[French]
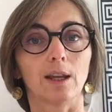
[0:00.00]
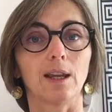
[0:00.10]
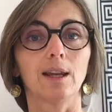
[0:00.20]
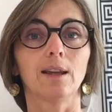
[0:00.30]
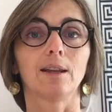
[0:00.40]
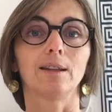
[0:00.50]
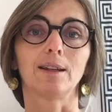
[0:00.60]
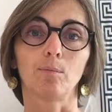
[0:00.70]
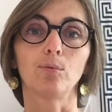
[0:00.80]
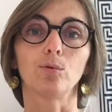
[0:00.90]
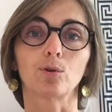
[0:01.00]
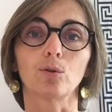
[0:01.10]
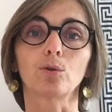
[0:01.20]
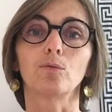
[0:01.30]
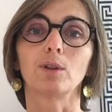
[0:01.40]
et il y a plus de chances
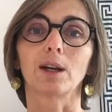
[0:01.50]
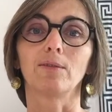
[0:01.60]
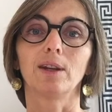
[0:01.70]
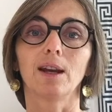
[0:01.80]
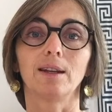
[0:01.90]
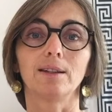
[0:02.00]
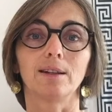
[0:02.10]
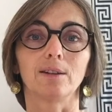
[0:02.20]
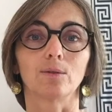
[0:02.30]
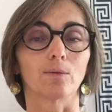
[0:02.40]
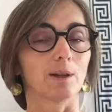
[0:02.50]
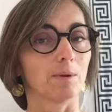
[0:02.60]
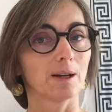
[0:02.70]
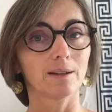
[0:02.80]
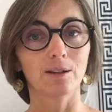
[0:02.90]
que vous arriviez à destination. Et eh bien,
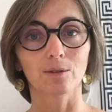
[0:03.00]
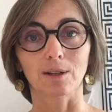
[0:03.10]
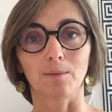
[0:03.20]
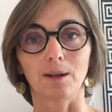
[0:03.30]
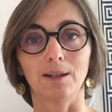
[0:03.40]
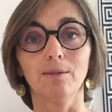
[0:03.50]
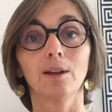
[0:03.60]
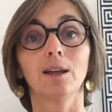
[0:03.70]
l'intelligence adaptative,